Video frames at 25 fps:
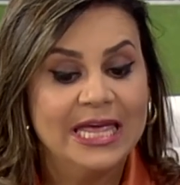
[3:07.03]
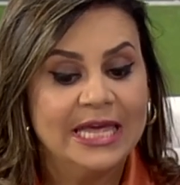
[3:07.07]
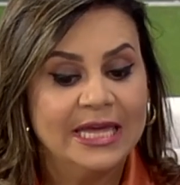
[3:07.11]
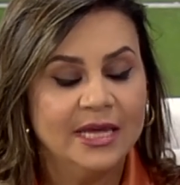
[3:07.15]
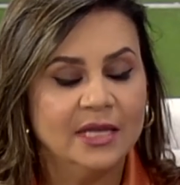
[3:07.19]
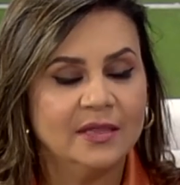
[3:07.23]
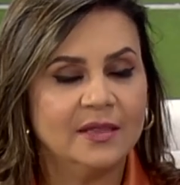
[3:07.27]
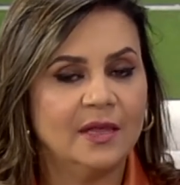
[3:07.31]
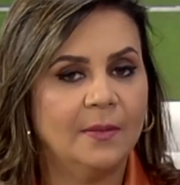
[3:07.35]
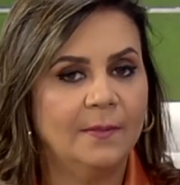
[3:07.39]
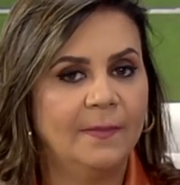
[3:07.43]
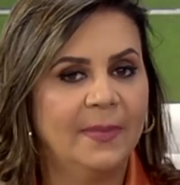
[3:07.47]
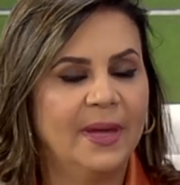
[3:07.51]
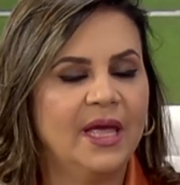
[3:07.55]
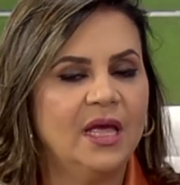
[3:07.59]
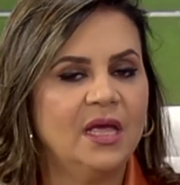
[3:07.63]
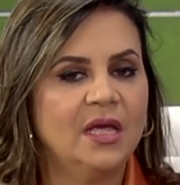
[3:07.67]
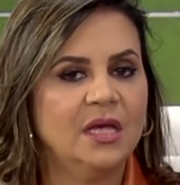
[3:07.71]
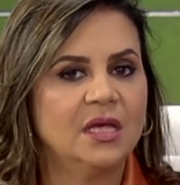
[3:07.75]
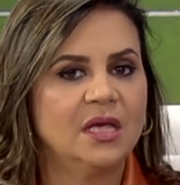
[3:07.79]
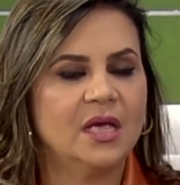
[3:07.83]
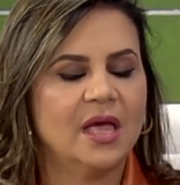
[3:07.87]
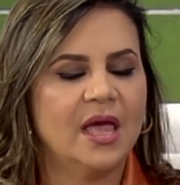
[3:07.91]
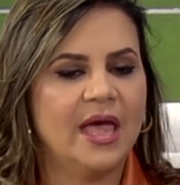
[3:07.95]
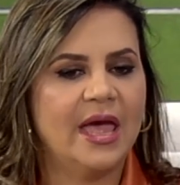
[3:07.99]
E
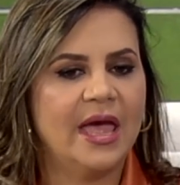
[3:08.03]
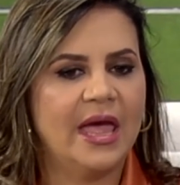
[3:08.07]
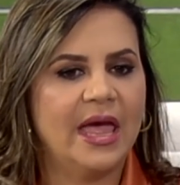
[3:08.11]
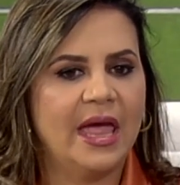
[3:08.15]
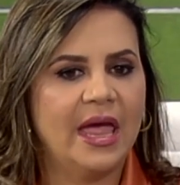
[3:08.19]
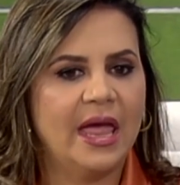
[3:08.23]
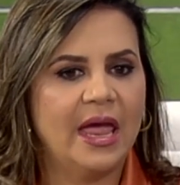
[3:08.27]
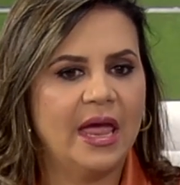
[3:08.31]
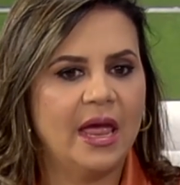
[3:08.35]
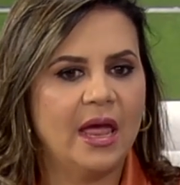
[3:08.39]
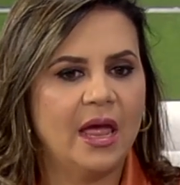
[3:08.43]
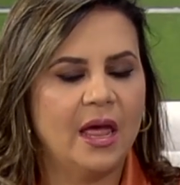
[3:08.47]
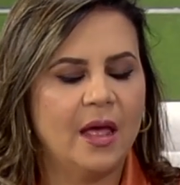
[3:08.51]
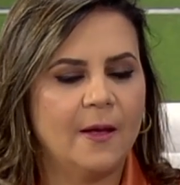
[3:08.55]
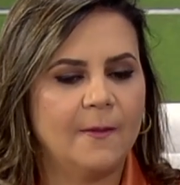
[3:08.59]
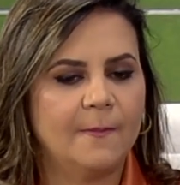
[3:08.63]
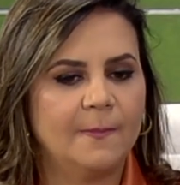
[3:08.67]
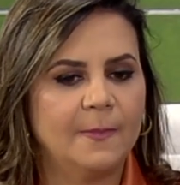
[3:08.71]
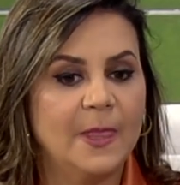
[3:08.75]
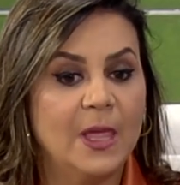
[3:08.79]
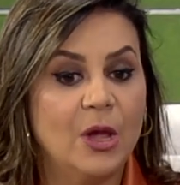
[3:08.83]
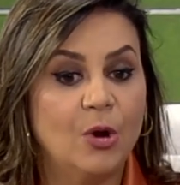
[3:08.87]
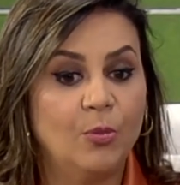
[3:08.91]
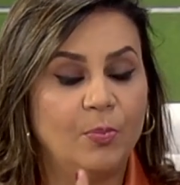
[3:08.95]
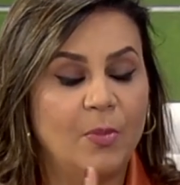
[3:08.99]
também, é,
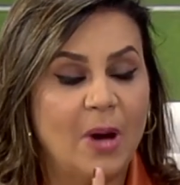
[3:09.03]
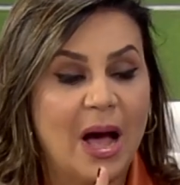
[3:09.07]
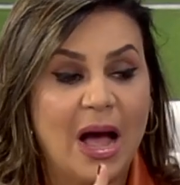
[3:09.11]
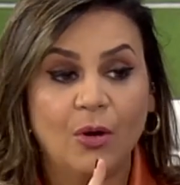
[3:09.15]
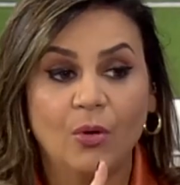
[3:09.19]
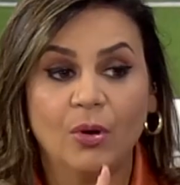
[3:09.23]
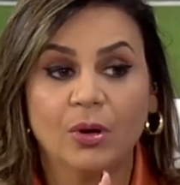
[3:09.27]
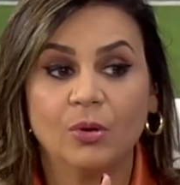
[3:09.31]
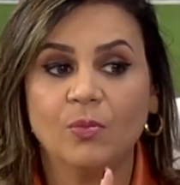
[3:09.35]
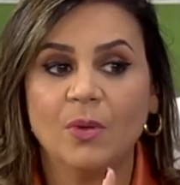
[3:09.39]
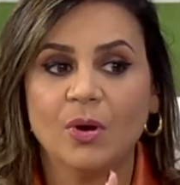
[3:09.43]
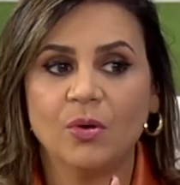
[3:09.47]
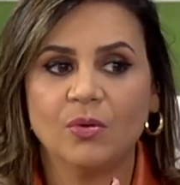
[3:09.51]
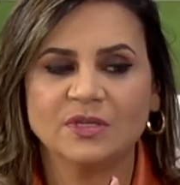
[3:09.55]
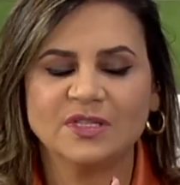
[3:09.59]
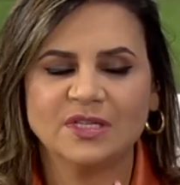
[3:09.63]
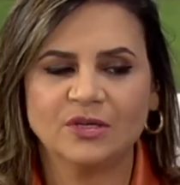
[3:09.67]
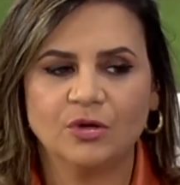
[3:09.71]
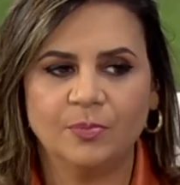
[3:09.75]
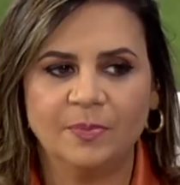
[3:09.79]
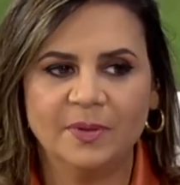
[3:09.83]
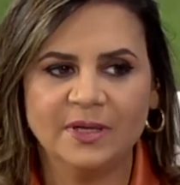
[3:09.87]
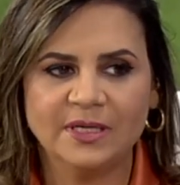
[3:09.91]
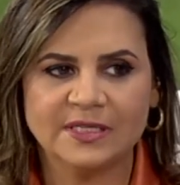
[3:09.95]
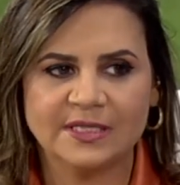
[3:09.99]
eu, agora uma coisa
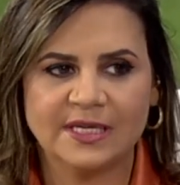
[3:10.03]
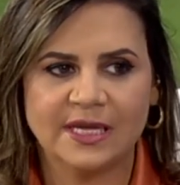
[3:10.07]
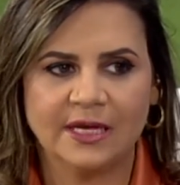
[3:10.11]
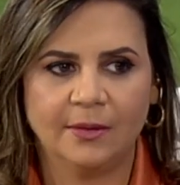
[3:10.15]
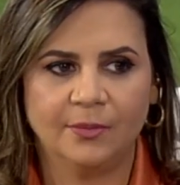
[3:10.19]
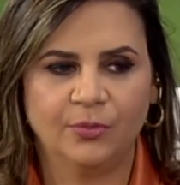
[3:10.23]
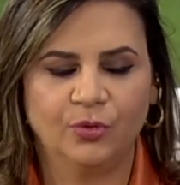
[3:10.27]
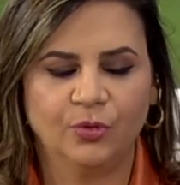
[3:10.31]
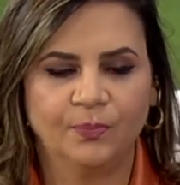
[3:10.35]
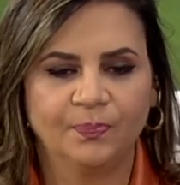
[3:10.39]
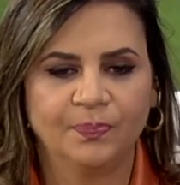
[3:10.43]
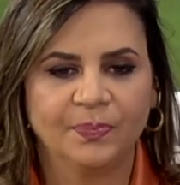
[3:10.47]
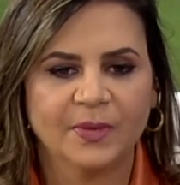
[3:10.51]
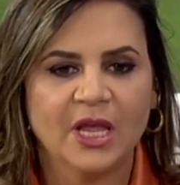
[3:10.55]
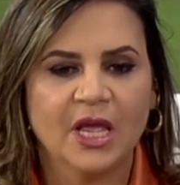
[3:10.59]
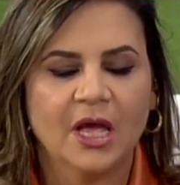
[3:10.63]
que eu percebo.